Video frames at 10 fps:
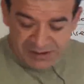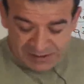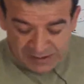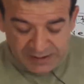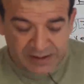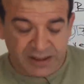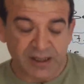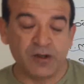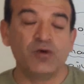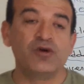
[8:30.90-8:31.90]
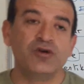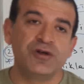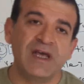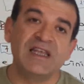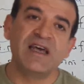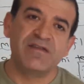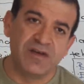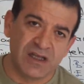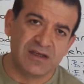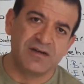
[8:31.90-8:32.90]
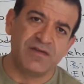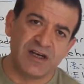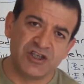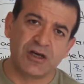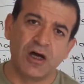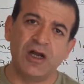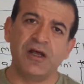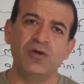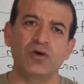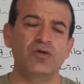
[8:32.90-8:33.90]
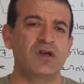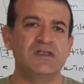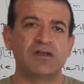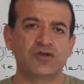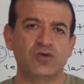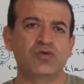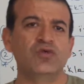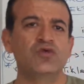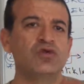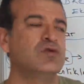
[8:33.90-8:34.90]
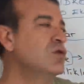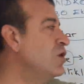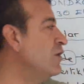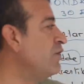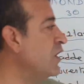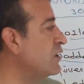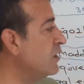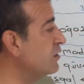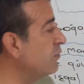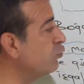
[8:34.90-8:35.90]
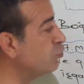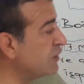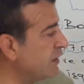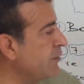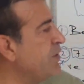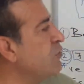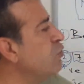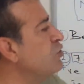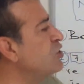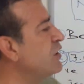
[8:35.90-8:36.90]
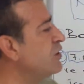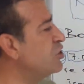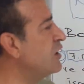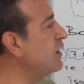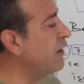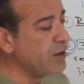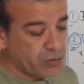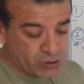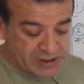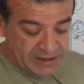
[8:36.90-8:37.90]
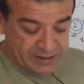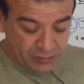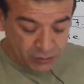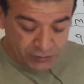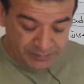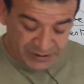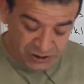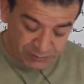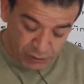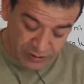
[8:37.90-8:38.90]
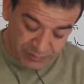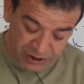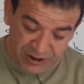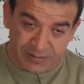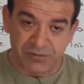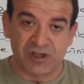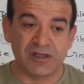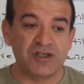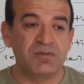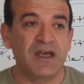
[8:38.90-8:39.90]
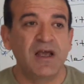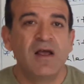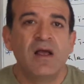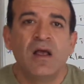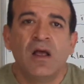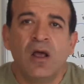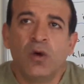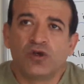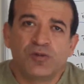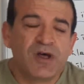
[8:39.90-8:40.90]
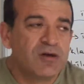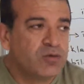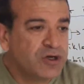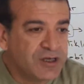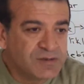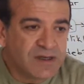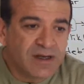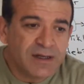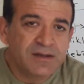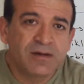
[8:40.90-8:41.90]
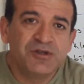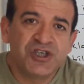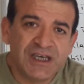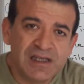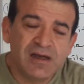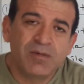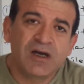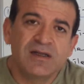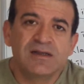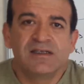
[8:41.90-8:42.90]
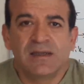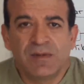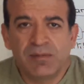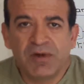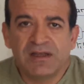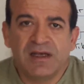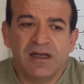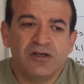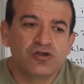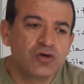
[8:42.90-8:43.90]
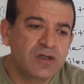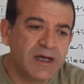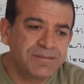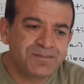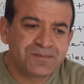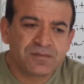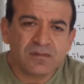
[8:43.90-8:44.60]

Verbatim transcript: bir e, ürünün eder fiyatını verecek halleri yok. Dolayısıyla çok uygun e, fiyatlarda bu özellikle petrol için geçerli ülkelerine götürmek için böyle bir şey yapmışlar. Şimdi Osmanlı bunu imzalar. Tabii şekilde bakıldığı zaman maddelere çok da